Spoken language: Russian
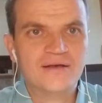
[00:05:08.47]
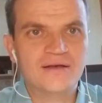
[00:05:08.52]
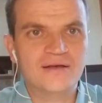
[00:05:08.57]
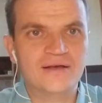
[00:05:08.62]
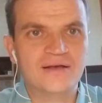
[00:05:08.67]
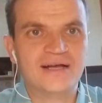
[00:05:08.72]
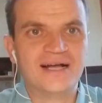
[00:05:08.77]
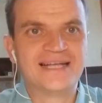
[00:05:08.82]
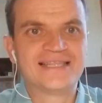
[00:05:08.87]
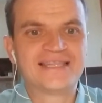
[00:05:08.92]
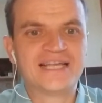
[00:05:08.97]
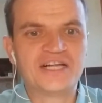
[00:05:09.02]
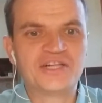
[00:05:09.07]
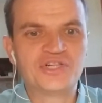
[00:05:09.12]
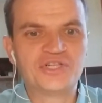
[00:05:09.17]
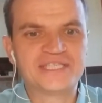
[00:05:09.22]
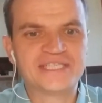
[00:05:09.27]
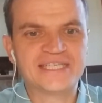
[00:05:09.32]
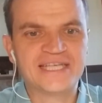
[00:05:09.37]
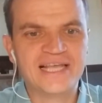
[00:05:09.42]
а
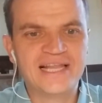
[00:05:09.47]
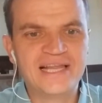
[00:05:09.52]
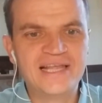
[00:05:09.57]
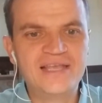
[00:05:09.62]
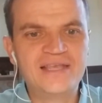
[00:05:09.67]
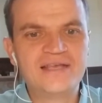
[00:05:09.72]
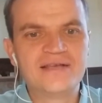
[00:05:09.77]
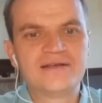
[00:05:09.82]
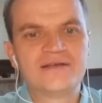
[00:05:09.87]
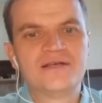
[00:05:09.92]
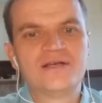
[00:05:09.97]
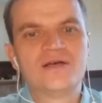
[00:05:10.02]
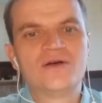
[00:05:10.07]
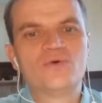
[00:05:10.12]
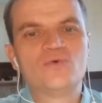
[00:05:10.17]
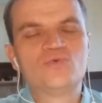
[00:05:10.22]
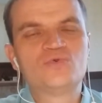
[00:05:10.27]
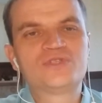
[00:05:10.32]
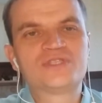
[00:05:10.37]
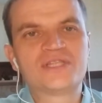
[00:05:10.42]
также целей,
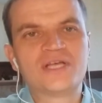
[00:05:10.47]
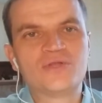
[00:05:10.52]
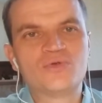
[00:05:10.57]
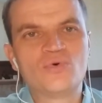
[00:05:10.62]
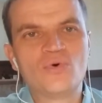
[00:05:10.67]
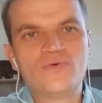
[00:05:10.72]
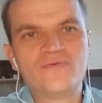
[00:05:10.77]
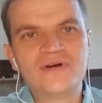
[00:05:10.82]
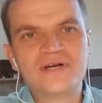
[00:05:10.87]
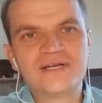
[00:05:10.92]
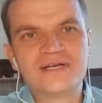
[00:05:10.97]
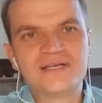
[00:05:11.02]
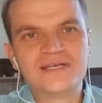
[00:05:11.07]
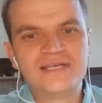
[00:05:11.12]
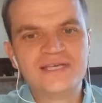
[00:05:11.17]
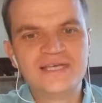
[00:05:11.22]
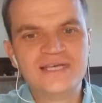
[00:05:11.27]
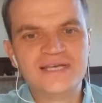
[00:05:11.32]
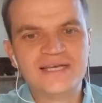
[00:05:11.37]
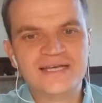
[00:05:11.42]
установок
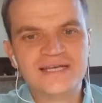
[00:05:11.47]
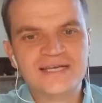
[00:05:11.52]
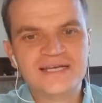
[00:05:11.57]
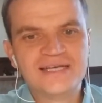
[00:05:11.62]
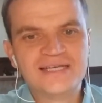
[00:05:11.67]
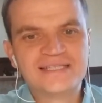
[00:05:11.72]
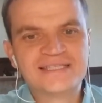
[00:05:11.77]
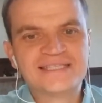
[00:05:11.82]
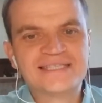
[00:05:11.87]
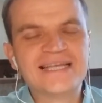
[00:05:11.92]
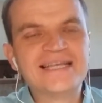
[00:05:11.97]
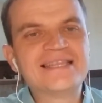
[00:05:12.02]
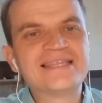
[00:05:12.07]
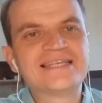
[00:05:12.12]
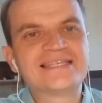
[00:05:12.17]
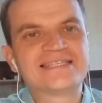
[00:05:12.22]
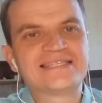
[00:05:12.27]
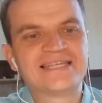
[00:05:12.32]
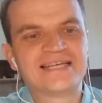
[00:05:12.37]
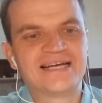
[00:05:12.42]
и
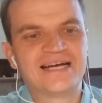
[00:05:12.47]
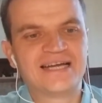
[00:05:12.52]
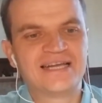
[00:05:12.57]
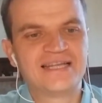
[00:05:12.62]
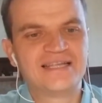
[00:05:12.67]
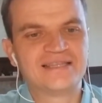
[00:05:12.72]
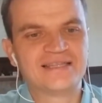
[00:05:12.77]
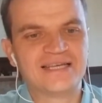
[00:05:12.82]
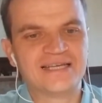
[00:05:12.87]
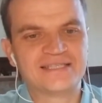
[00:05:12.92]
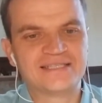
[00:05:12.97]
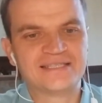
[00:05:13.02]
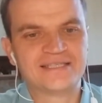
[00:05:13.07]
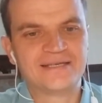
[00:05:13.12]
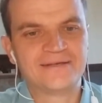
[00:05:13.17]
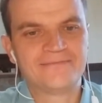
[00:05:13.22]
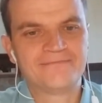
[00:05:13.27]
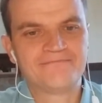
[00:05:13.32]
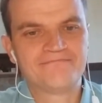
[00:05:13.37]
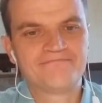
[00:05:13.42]
ценностных
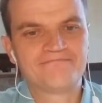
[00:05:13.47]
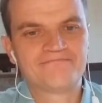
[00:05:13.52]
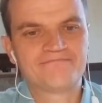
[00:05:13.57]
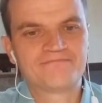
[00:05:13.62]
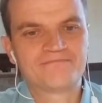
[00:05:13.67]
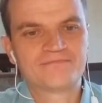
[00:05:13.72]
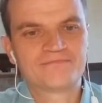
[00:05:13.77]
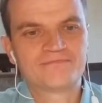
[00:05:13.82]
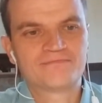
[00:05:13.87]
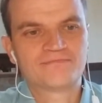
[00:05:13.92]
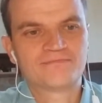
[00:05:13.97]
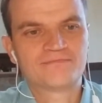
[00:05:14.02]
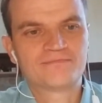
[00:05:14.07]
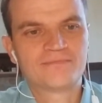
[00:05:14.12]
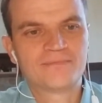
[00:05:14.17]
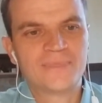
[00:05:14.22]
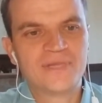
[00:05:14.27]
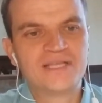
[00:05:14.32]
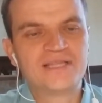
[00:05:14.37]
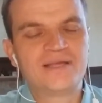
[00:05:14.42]
ориентаций.
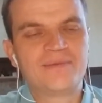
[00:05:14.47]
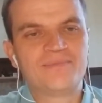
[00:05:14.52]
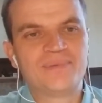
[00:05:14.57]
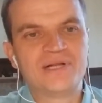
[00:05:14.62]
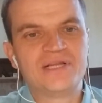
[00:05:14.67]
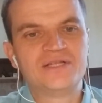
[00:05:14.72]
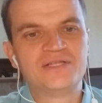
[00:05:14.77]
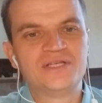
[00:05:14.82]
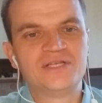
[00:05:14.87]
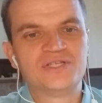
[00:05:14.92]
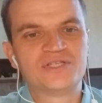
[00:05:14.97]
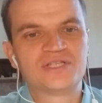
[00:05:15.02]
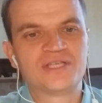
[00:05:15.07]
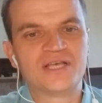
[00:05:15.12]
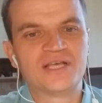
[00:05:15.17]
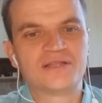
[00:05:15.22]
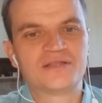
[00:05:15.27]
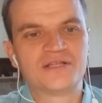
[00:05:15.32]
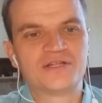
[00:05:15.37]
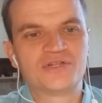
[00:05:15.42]
Это
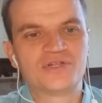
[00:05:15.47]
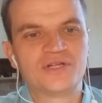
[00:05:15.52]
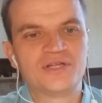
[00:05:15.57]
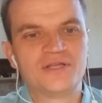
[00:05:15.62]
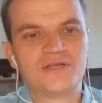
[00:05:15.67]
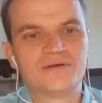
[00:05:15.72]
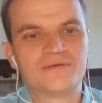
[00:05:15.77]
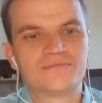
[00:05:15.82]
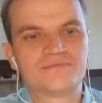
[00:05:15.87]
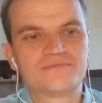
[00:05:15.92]
политические отношения.